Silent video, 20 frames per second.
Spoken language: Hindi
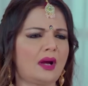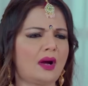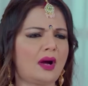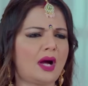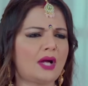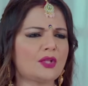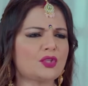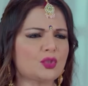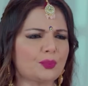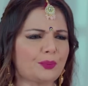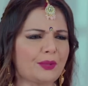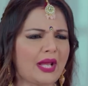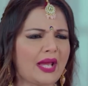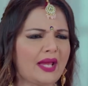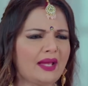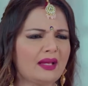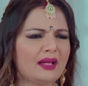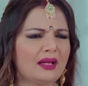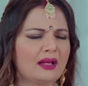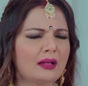आ, चुप
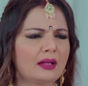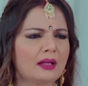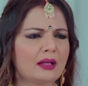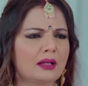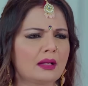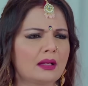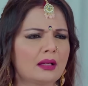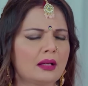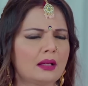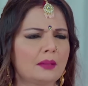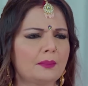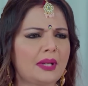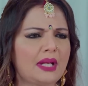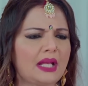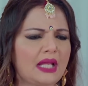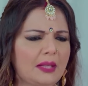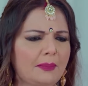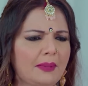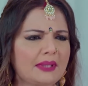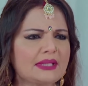रहे
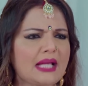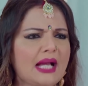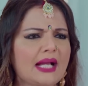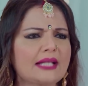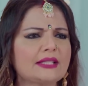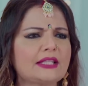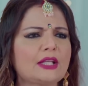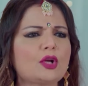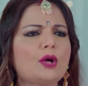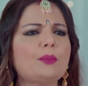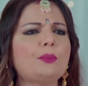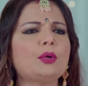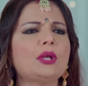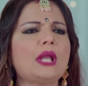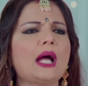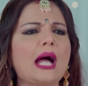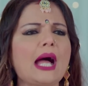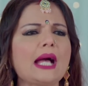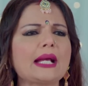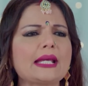पहले ये बता कि तेरे को
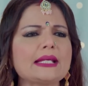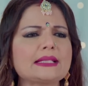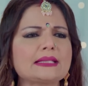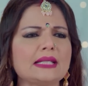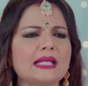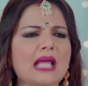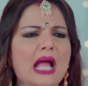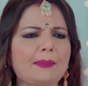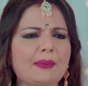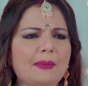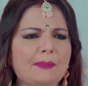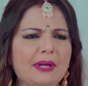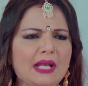बुलाया किसने यहाँ पे